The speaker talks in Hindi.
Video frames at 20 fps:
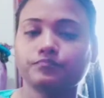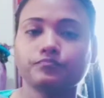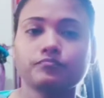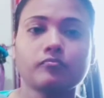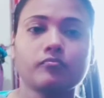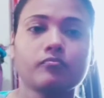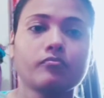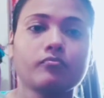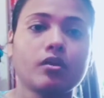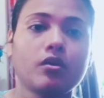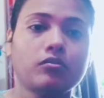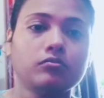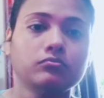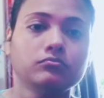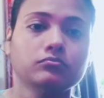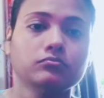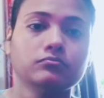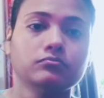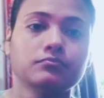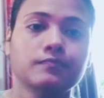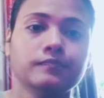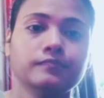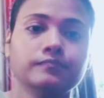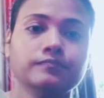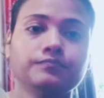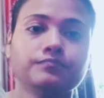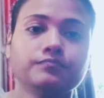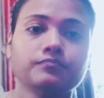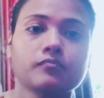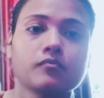आमंड रहता है
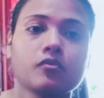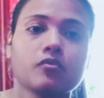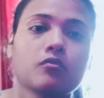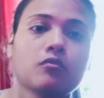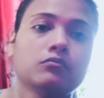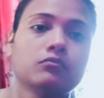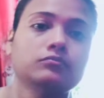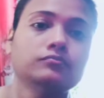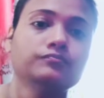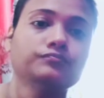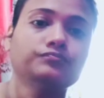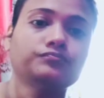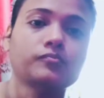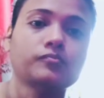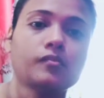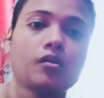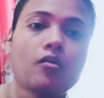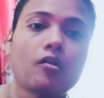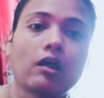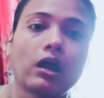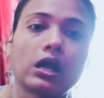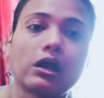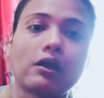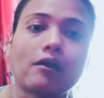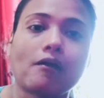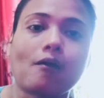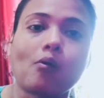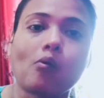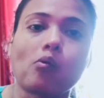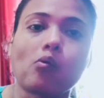और दो अखरोट
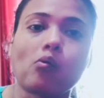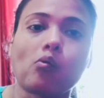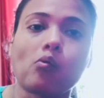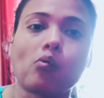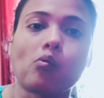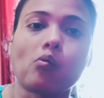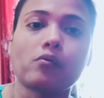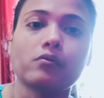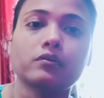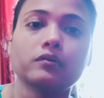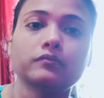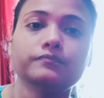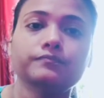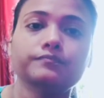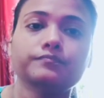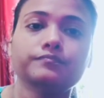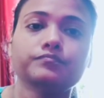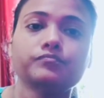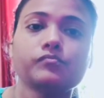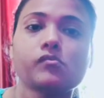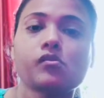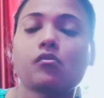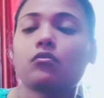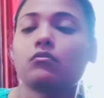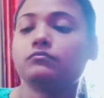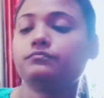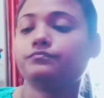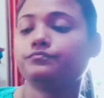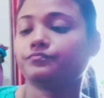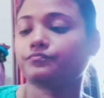वॉलनट रहता है दो दो
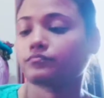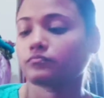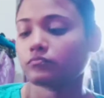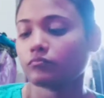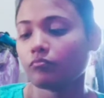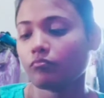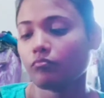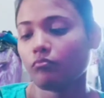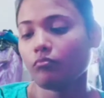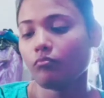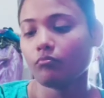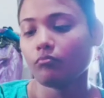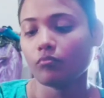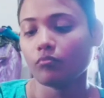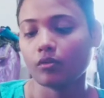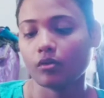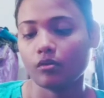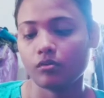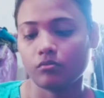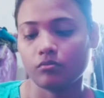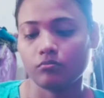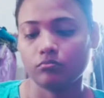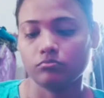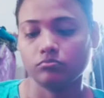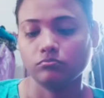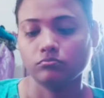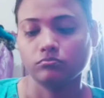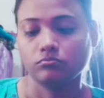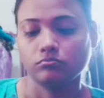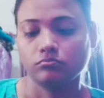तो यही हम लोग खाते हैं
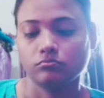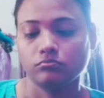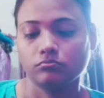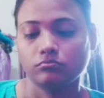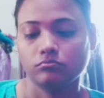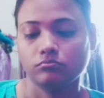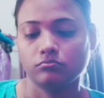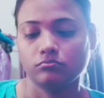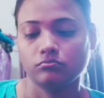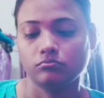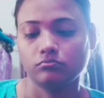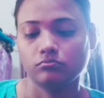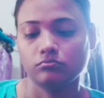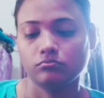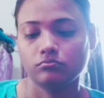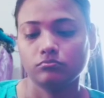डेली बेसिस पे